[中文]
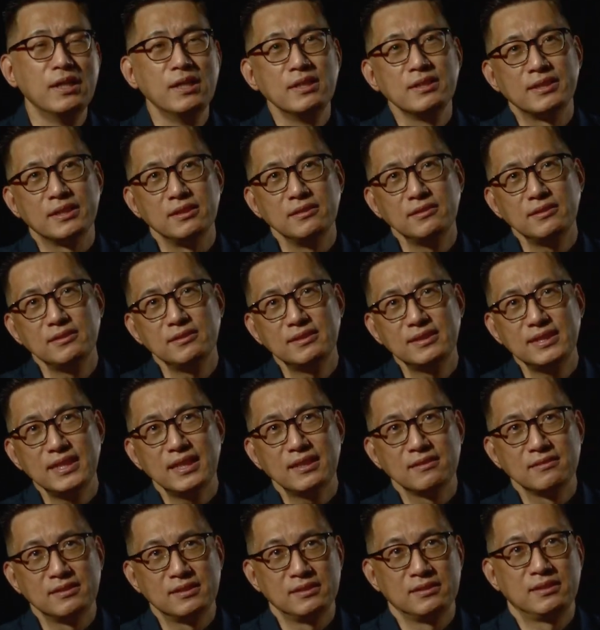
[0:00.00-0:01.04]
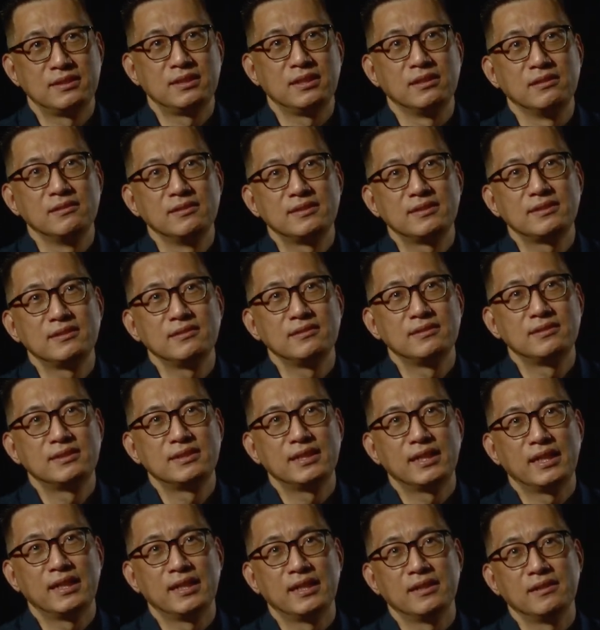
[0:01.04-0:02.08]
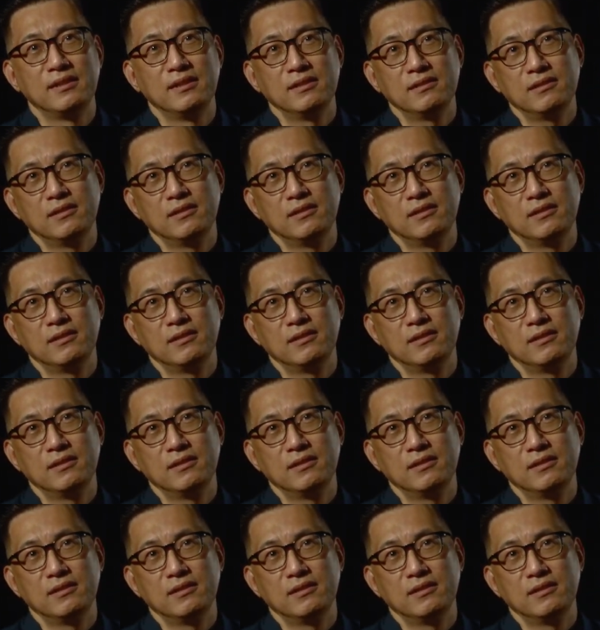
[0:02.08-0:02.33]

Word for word: 其实这样的形式在